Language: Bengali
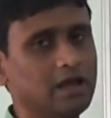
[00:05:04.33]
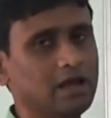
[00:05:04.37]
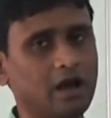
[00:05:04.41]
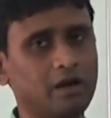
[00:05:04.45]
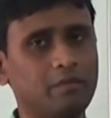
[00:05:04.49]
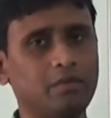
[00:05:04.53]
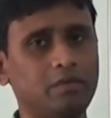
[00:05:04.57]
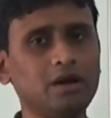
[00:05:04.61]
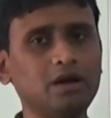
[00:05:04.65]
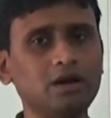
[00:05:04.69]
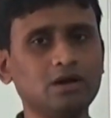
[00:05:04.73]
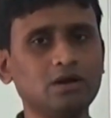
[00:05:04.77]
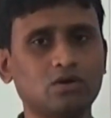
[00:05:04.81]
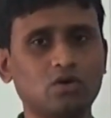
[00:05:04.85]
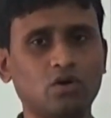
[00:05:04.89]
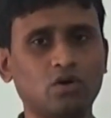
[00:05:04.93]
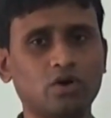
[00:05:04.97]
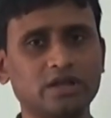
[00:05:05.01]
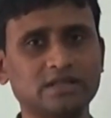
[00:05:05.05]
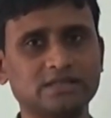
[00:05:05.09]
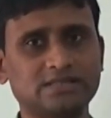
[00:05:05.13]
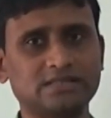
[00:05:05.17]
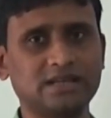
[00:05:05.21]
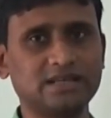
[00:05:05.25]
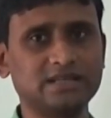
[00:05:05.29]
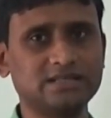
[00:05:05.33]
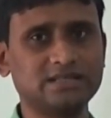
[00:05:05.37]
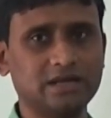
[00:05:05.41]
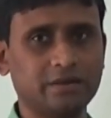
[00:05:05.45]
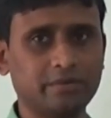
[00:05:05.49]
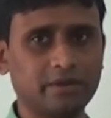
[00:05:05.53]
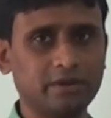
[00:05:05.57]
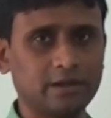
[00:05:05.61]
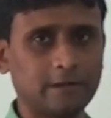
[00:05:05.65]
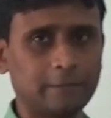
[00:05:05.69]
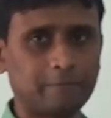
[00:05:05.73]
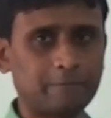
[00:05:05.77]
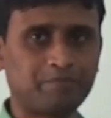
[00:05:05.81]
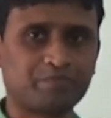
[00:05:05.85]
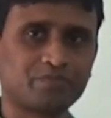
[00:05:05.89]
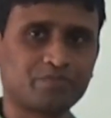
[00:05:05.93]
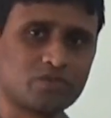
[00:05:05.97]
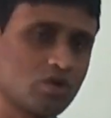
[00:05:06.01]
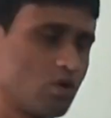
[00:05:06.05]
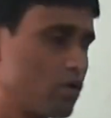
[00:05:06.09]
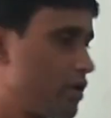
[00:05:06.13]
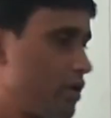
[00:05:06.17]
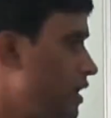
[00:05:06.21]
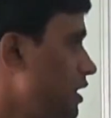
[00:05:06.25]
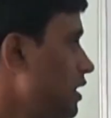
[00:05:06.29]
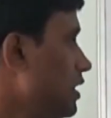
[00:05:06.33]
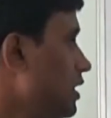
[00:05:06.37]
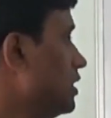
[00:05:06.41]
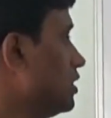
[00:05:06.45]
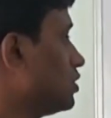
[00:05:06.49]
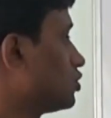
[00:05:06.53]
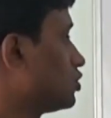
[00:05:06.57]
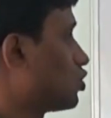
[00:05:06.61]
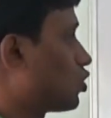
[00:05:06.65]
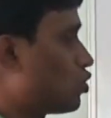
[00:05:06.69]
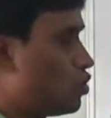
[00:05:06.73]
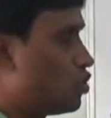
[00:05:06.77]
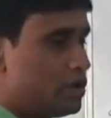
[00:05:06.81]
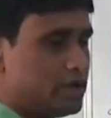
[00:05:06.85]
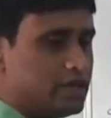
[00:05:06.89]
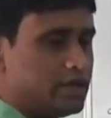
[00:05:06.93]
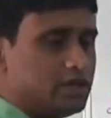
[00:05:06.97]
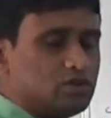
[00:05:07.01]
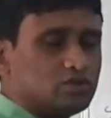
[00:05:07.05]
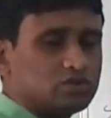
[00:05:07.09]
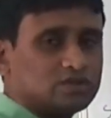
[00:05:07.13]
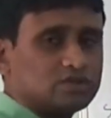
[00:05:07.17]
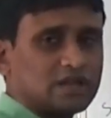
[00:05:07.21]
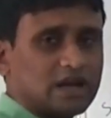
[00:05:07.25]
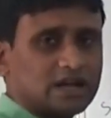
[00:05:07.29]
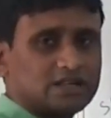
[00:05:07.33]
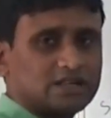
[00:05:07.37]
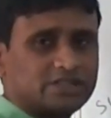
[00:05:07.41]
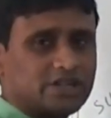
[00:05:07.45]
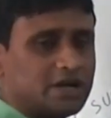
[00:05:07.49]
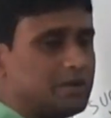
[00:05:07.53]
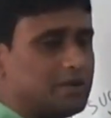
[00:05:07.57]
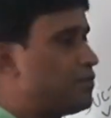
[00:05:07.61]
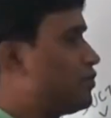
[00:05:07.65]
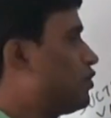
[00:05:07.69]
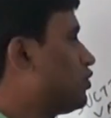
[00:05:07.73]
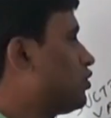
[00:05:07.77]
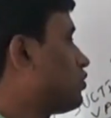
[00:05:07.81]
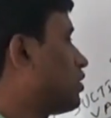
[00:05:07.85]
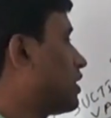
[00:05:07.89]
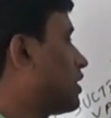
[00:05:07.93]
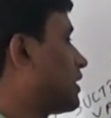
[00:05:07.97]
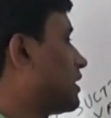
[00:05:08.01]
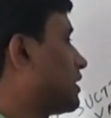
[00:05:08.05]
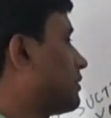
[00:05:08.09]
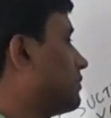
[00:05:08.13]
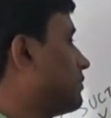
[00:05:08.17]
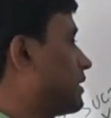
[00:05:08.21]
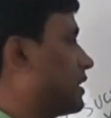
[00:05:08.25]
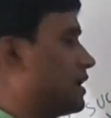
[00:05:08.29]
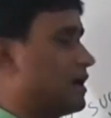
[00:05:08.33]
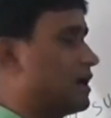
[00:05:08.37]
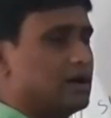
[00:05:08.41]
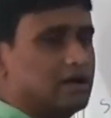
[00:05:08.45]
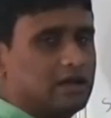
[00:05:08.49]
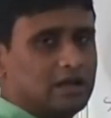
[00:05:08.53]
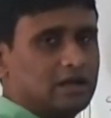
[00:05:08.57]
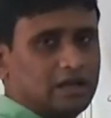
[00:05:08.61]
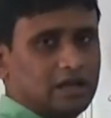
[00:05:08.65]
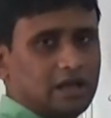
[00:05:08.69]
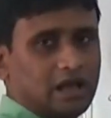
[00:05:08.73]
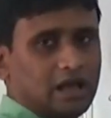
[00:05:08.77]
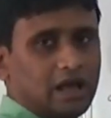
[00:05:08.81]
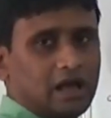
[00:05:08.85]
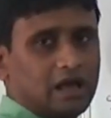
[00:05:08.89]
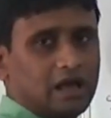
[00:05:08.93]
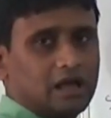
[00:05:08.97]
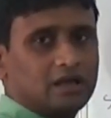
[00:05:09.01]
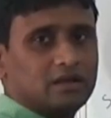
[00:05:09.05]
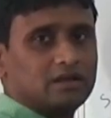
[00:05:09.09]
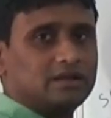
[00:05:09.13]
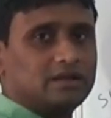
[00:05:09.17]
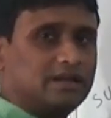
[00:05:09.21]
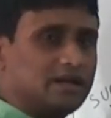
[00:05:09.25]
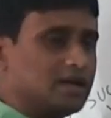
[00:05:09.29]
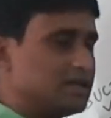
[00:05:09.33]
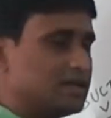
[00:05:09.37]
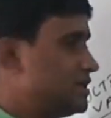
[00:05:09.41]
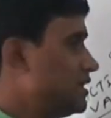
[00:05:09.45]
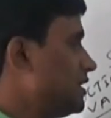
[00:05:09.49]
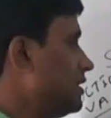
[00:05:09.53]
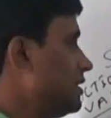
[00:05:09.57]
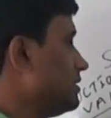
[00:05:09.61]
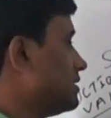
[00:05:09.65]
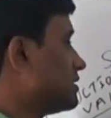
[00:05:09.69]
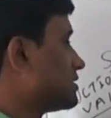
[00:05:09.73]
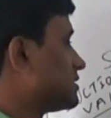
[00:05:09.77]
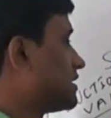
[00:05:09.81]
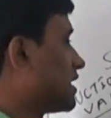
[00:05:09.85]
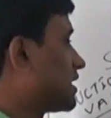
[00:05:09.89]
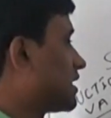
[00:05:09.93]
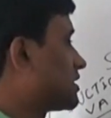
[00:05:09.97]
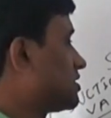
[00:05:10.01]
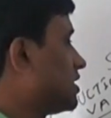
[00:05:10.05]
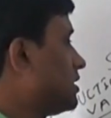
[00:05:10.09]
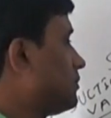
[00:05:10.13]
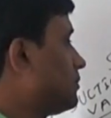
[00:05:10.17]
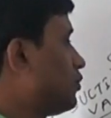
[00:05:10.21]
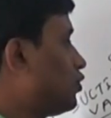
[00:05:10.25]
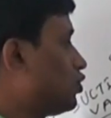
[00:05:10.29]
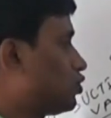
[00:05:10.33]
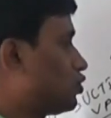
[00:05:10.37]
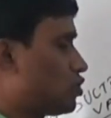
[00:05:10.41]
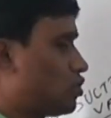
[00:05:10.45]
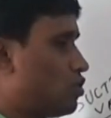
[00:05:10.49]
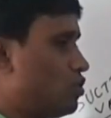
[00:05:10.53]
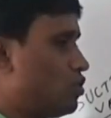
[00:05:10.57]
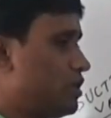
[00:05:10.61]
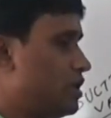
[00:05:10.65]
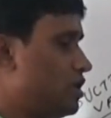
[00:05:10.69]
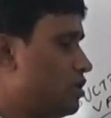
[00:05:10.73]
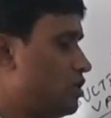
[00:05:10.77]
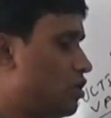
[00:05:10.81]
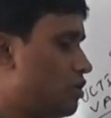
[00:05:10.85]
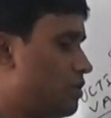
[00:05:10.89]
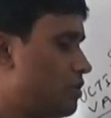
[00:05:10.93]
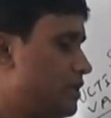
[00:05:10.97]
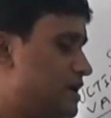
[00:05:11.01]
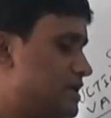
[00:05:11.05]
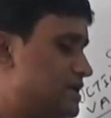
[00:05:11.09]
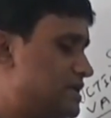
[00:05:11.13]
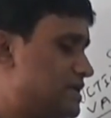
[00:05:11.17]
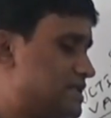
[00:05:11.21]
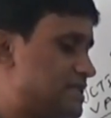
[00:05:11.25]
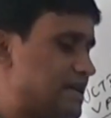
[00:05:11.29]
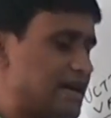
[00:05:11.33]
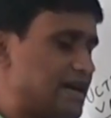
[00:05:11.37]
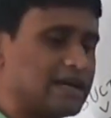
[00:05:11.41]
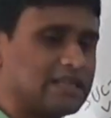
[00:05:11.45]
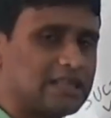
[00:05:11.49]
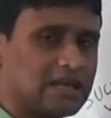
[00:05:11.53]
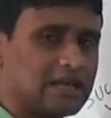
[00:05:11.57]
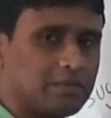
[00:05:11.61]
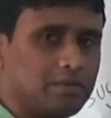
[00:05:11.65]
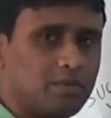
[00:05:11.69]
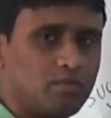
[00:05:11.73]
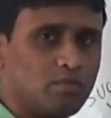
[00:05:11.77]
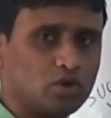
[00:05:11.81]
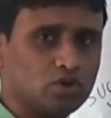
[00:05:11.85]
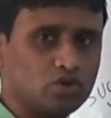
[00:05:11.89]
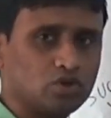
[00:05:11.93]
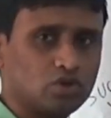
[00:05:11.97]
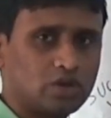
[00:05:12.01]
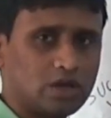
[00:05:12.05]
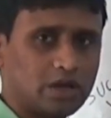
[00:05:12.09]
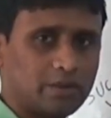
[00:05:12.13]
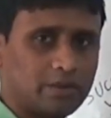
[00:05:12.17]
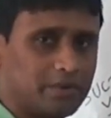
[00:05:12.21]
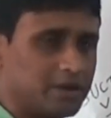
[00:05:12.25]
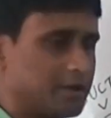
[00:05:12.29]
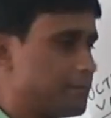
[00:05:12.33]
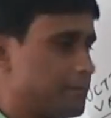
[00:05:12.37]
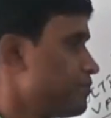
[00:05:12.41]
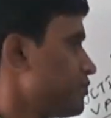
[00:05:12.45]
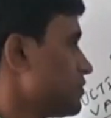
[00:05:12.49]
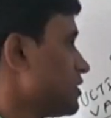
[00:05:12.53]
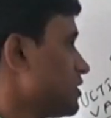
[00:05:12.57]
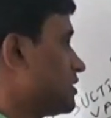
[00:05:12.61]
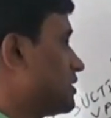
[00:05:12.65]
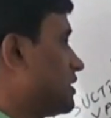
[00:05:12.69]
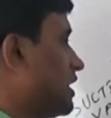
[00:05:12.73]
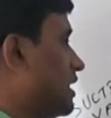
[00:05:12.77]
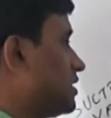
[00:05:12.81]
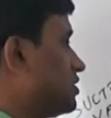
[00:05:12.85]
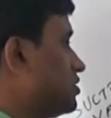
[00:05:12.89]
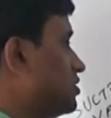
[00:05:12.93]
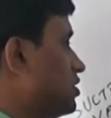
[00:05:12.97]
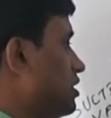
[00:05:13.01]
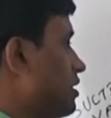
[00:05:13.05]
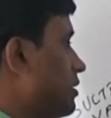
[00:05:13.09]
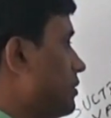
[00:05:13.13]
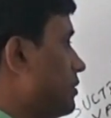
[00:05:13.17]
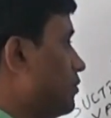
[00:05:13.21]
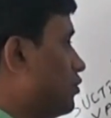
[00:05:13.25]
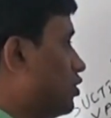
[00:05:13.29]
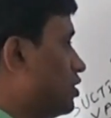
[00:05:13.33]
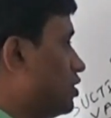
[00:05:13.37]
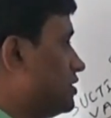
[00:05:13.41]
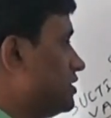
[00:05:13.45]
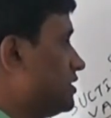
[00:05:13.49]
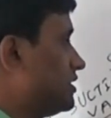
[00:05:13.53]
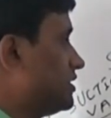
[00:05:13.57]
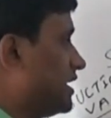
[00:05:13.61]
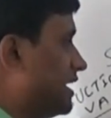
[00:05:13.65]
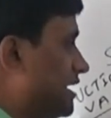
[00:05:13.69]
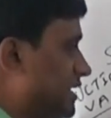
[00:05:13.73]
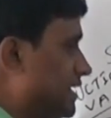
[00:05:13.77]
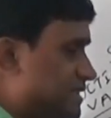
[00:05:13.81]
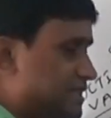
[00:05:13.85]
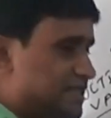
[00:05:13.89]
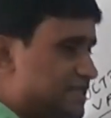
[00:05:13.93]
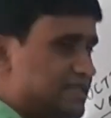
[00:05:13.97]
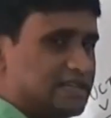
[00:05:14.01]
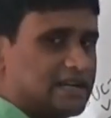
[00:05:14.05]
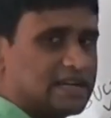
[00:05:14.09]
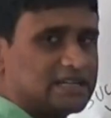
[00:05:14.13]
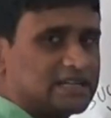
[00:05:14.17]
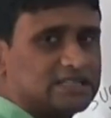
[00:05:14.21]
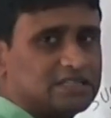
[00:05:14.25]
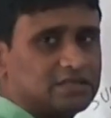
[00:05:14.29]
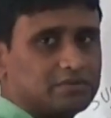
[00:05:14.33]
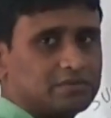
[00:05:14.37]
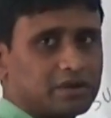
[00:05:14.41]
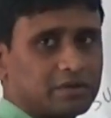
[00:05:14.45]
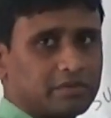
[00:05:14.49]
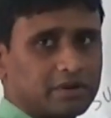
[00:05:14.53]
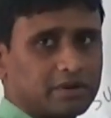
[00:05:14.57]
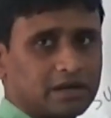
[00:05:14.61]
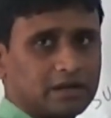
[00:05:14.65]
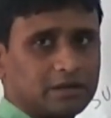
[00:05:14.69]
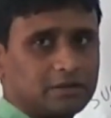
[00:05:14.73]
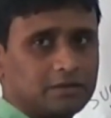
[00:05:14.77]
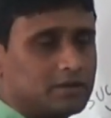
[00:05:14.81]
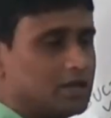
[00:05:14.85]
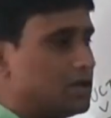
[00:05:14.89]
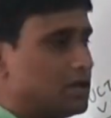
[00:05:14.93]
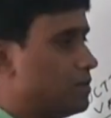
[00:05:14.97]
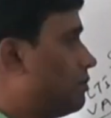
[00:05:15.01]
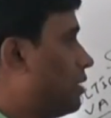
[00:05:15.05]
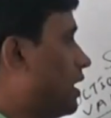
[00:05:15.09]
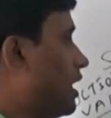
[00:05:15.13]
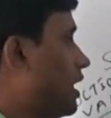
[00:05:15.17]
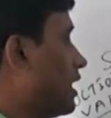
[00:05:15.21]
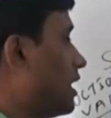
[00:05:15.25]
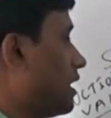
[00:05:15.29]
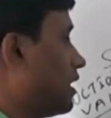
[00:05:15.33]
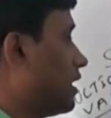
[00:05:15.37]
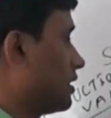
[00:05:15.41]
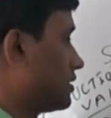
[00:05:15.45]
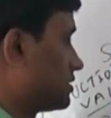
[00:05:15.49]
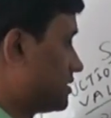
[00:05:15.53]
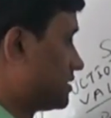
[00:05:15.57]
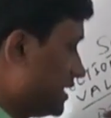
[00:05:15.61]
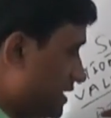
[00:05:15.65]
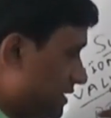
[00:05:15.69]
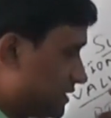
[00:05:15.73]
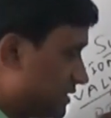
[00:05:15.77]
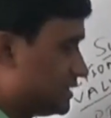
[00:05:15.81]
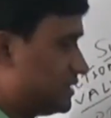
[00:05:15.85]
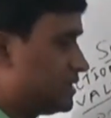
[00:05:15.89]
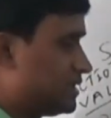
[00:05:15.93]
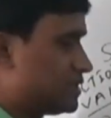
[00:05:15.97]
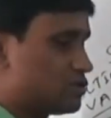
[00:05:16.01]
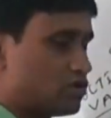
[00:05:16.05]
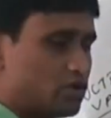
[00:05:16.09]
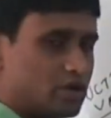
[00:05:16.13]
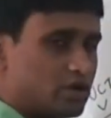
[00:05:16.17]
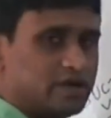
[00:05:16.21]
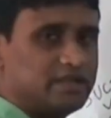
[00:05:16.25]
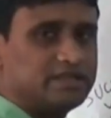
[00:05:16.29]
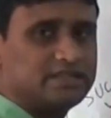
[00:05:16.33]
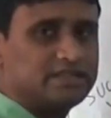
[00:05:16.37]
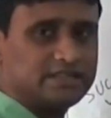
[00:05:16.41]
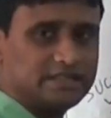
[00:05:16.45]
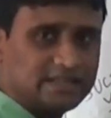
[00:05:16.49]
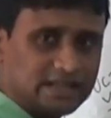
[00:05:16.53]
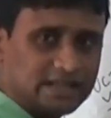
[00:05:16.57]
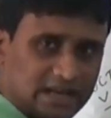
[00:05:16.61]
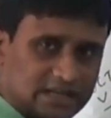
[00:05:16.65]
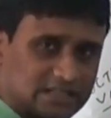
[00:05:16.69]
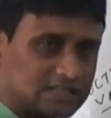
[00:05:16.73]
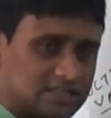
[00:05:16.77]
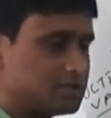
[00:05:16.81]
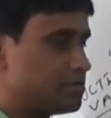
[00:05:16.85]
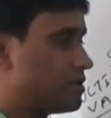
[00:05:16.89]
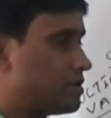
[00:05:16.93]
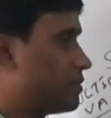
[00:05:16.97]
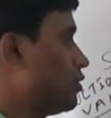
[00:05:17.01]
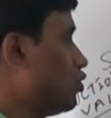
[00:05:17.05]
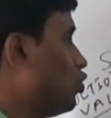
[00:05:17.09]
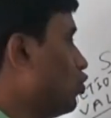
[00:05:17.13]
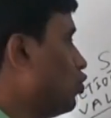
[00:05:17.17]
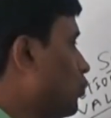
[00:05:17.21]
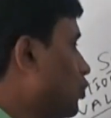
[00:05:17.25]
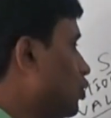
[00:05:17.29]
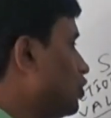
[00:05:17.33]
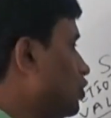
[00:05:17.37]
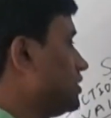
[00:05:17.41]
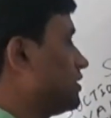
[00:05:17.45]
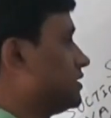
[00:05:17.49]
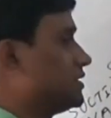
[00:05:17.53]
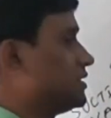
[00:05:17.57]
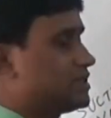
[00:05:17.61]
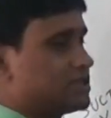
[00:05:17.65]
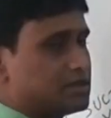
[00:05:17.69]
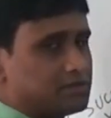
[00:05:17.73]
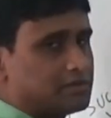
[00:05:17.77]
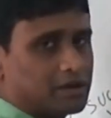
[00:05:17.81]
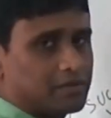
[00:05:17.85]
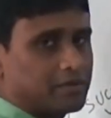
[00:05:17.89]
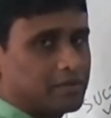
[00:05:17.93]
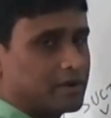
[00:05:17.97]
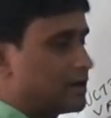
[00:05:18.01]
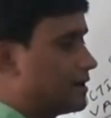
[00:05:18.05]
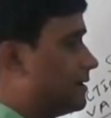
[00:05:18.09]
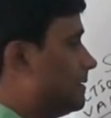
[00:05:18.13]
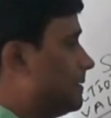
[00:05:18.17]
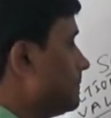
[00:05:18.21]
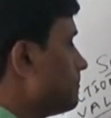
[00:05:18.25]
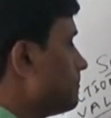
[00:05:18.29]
আমার কন্ডেন্সারে যাবে ওকে তখন কিন্তু সাকশন পোর্ট খোলা থাকবে না ঠিক আছে সাকশান পোর্ট তখন কি করবে নিজের জায়গায় থাকবে বন্ধ থাকবে তার জন্য আমি বলেছি সে নিচের দিকে আসতে পারবে না বা সে নিচের দিকে সরি নিচের দিকে আসতে পারবে উপর দিকে যেতে পারবে না